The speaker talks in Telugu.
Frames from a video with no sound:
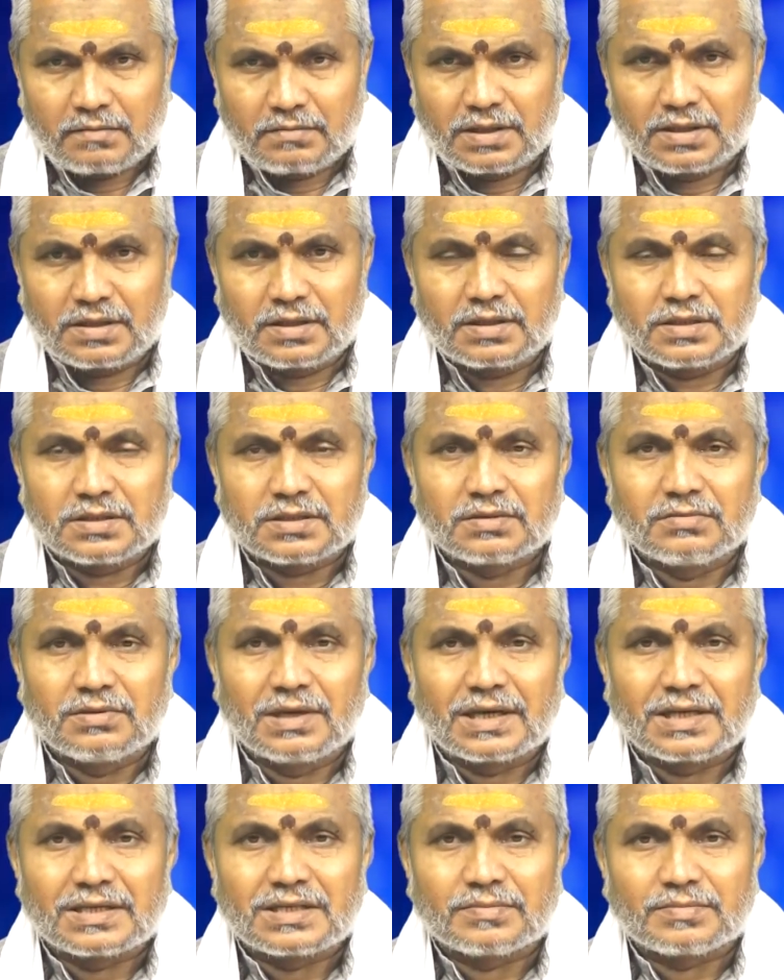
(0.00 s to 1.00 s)
మరి
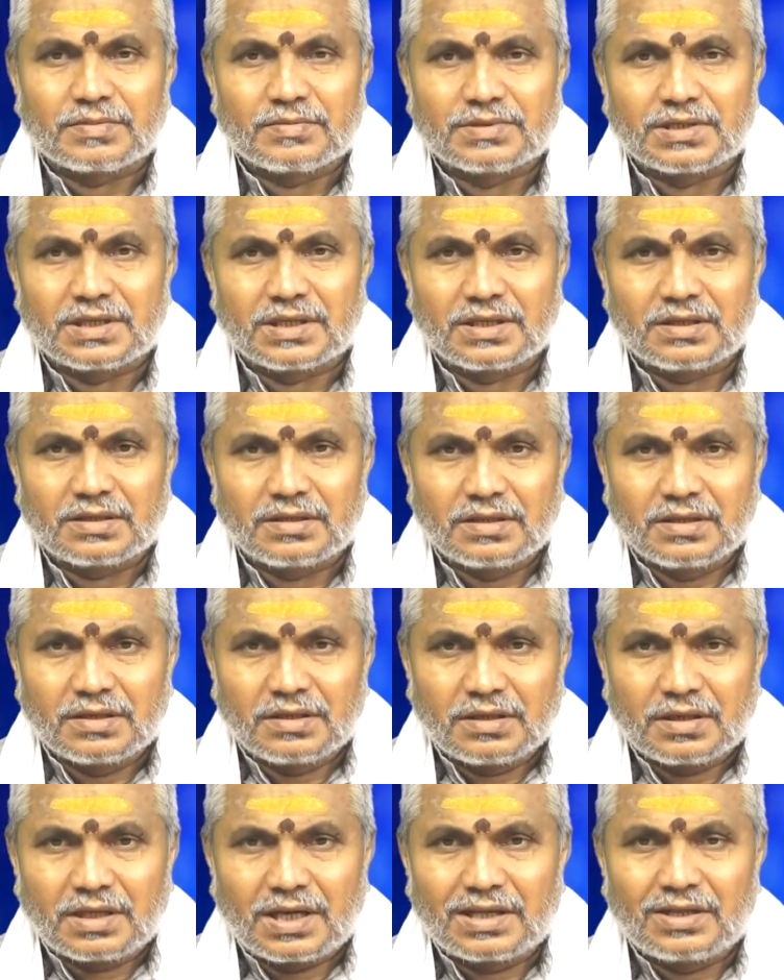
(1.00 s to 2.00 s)
సింహానికి సప్తమశని
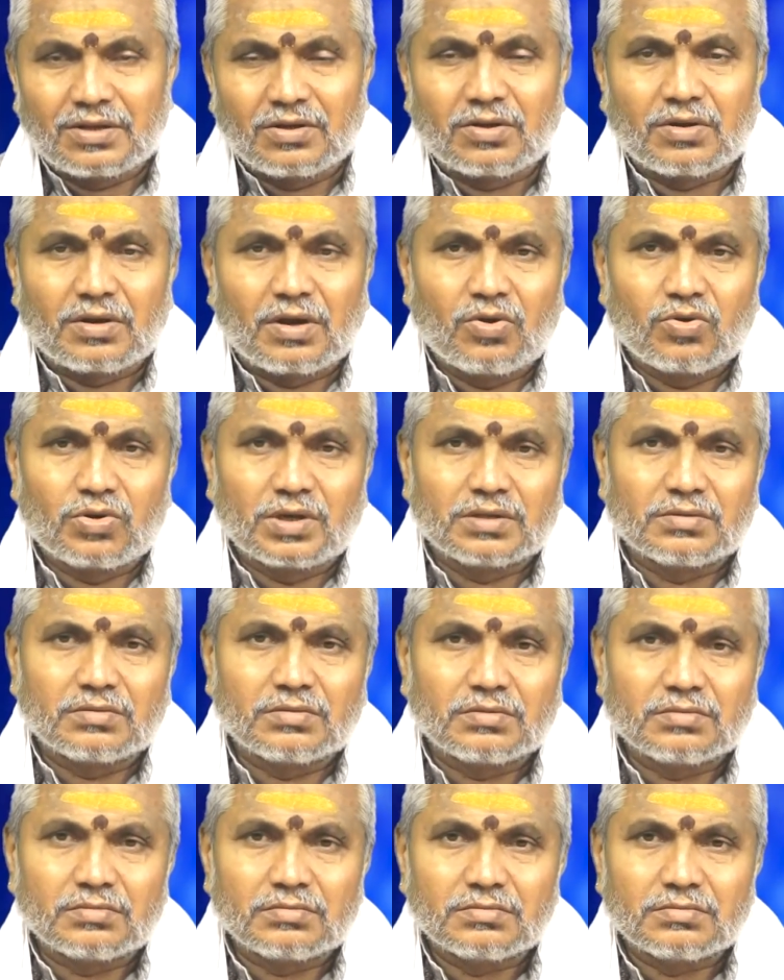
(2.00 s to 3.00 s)
కన్యలో
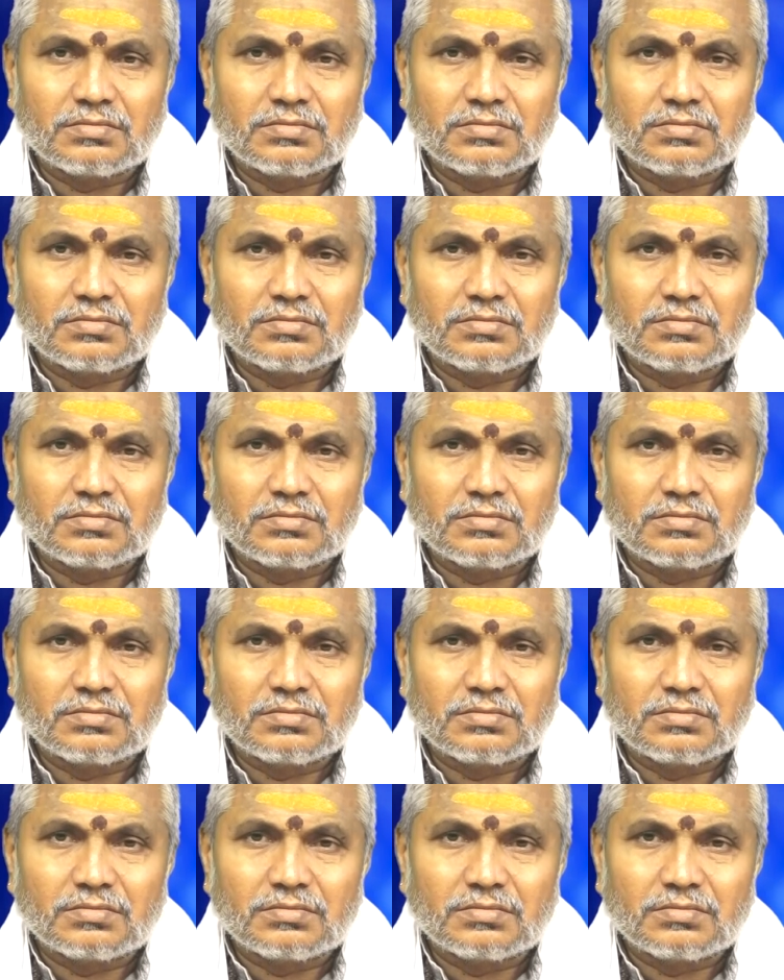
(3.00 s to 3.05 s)
రాహుకేతువులు